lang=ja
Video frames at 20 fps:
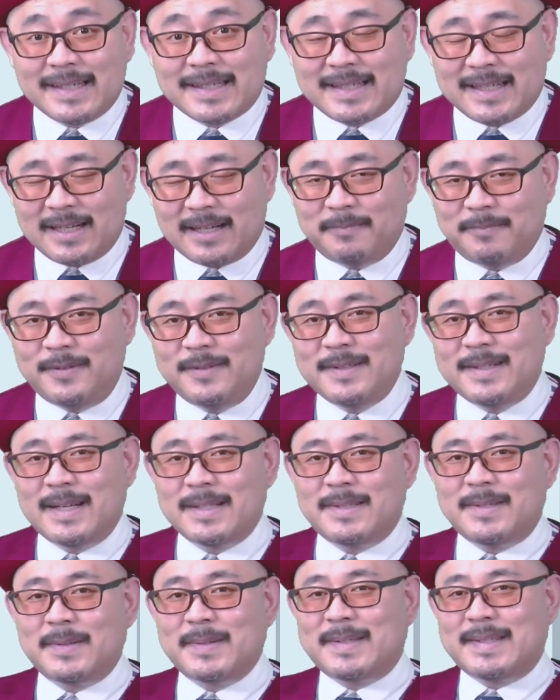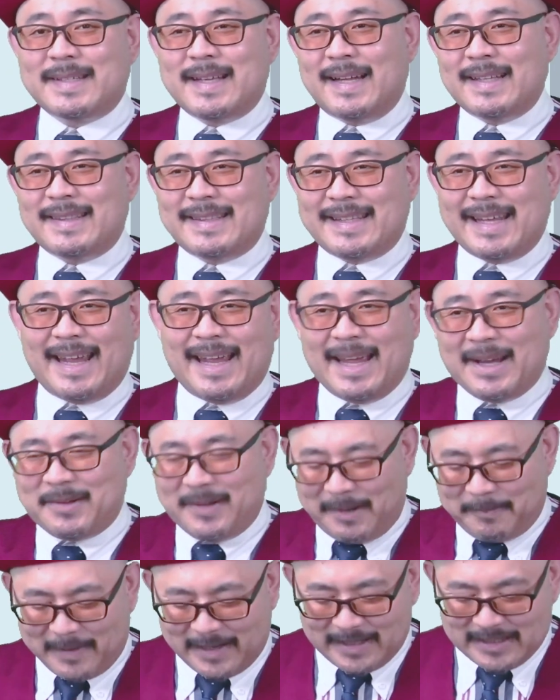から分割を使ってこ
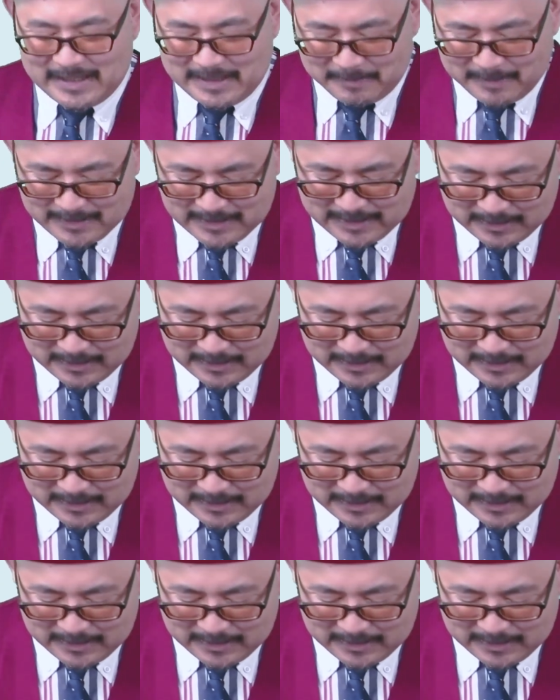れバチバチい